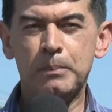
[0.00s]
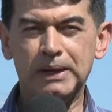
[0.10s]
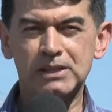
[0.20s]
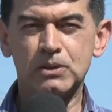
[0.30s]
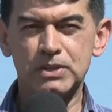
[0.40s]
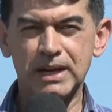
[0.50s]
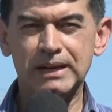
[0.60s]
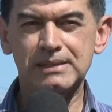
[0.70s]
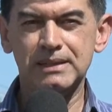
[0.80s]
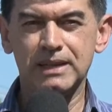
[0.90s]
para
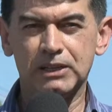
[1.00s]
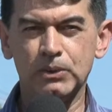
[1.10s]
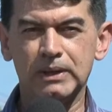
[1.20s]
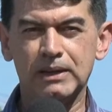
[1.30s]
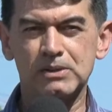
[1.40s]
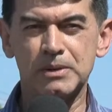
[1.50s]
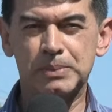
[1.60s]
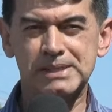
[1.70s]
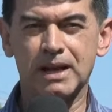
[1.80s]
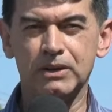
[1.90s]
escuchar las inquietudes de los
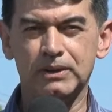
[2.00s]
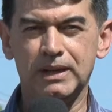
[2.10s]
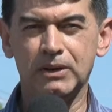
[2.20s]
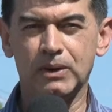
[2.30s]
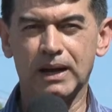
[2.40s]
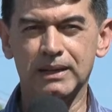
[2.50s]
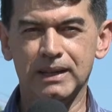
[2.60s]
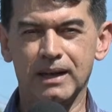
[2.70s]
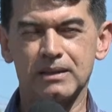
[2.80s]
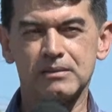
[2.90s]
empresarios de la localidad.